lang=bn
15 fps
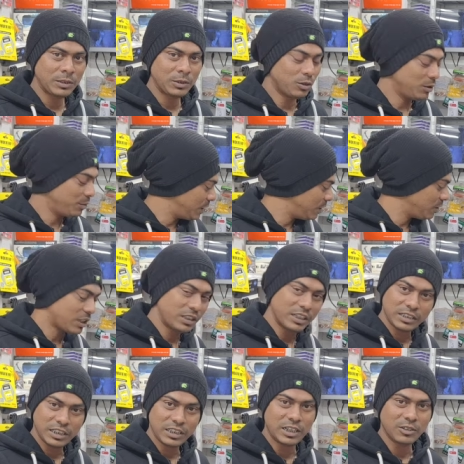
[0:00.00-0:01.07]
তো ভিডিওটা
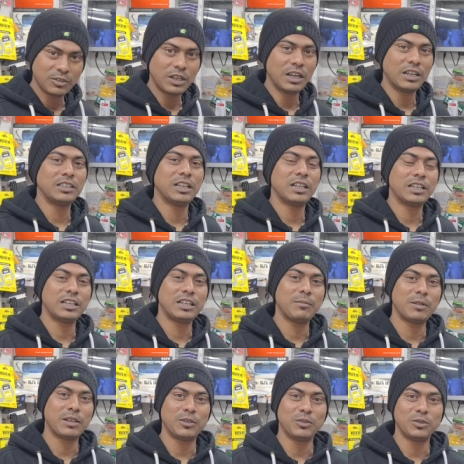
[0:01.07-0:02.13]
দেখতে থাকো আর যারা যারা
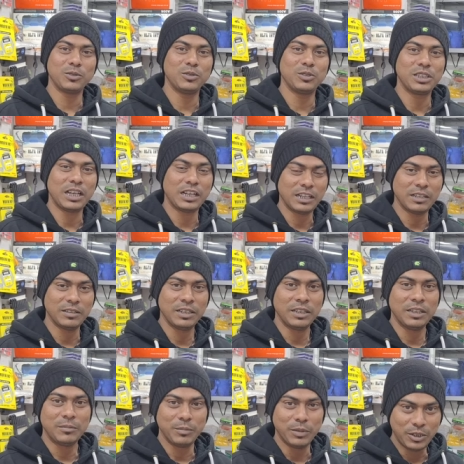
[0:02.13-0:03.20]
আমার নতুন চ্যানেলে
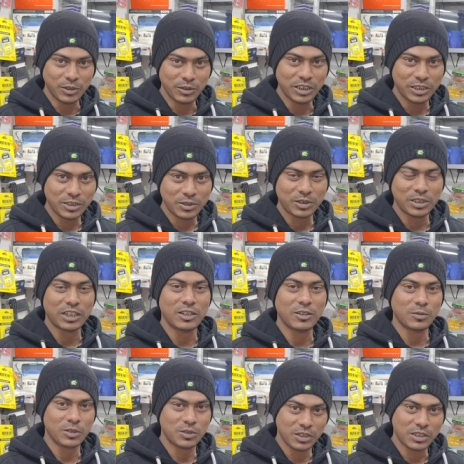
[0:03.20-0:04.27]
ভিডিও দেখছো তারা
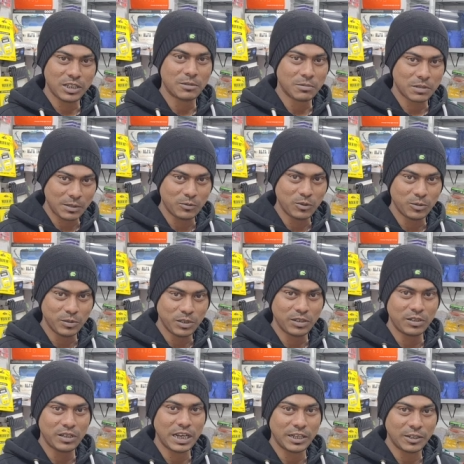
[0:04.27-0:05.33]
অবশ্যই সাবস্ক্রাইব করবে
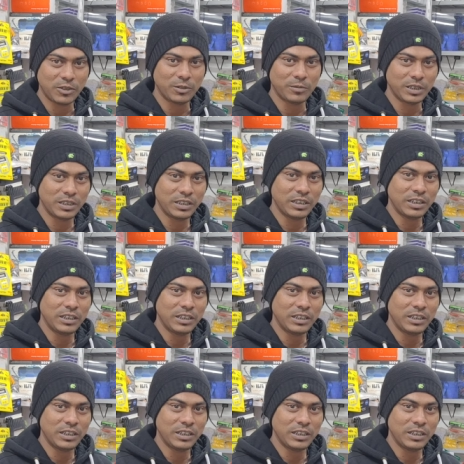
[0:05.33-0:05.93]
আর লাইক করবে